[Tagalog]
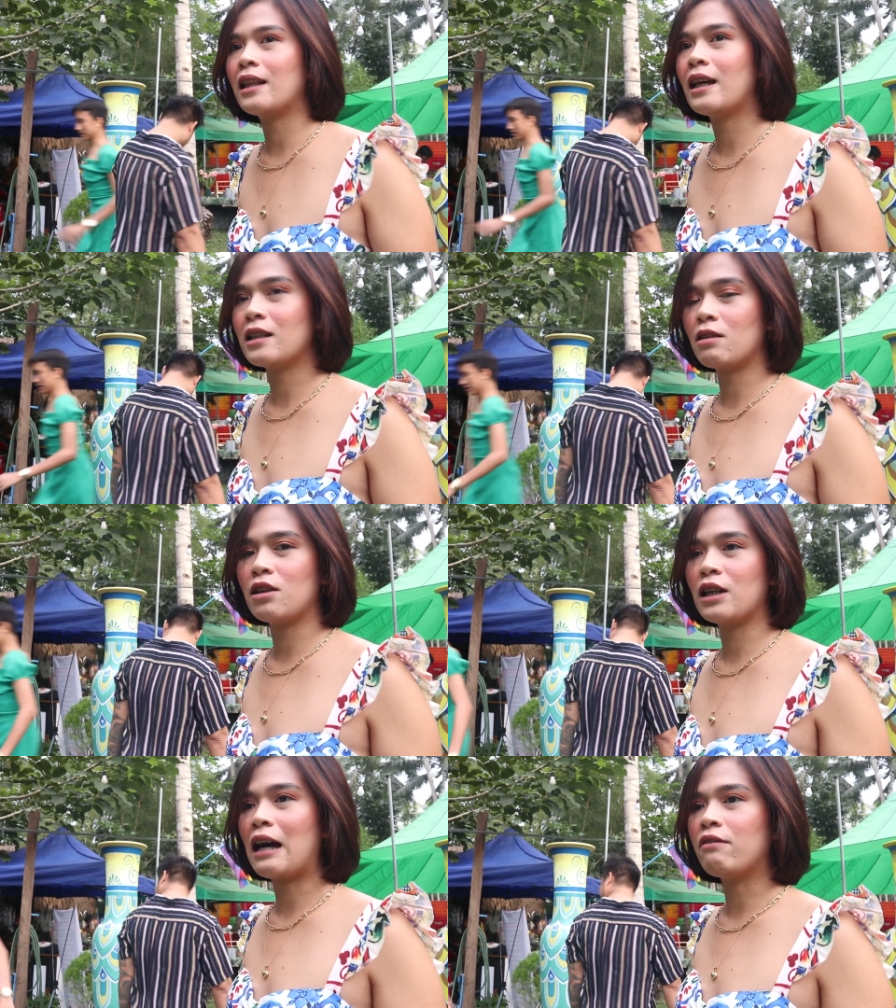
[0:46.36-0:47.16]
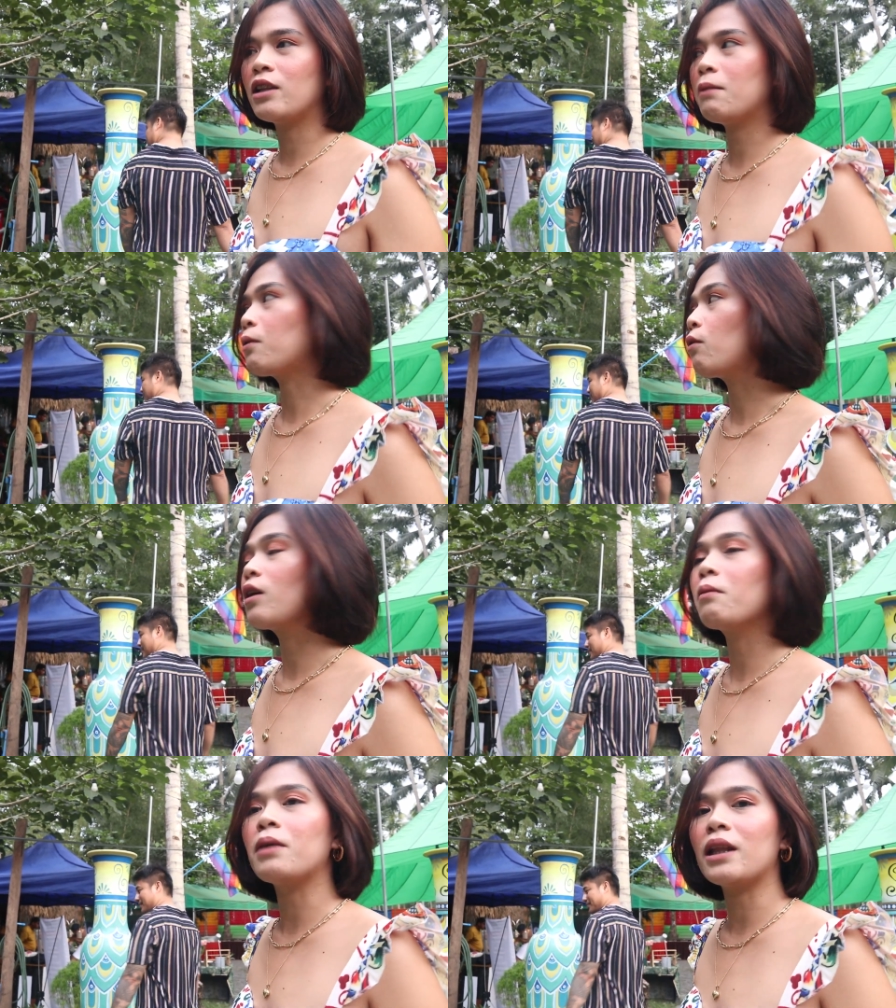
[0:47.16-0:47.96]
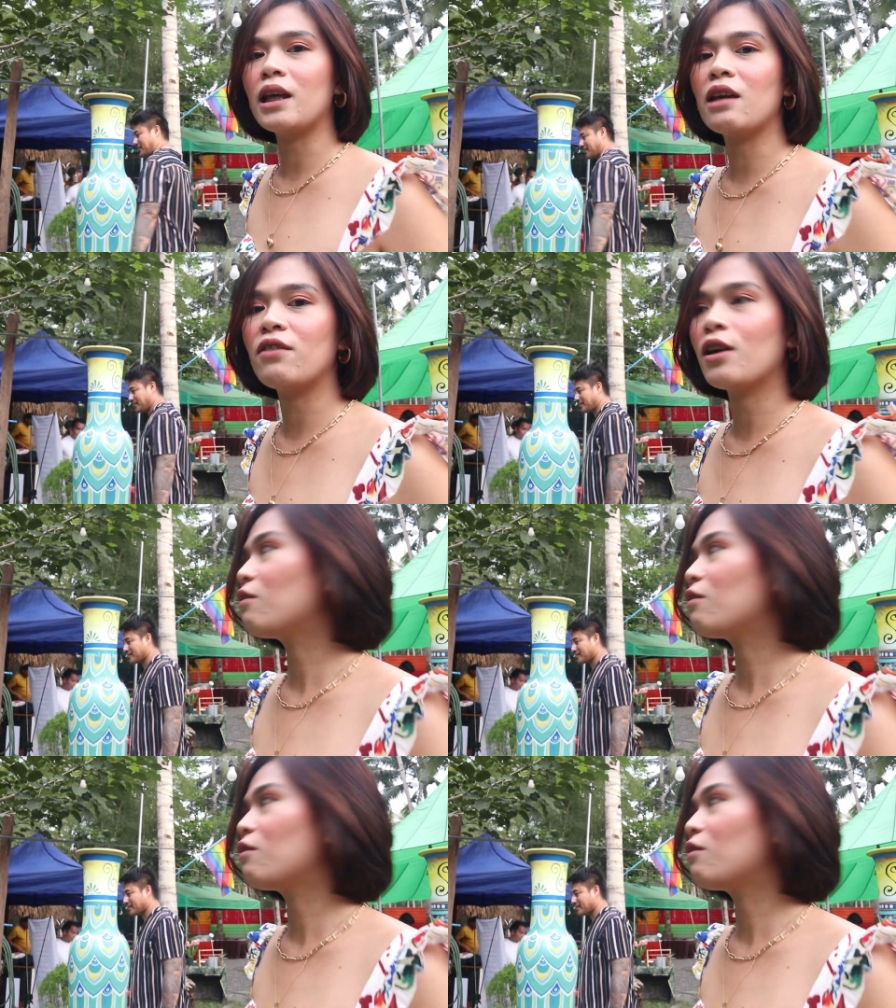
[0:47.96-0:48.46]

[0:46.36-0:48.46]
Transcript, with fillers: and later we'll have the program meeting giving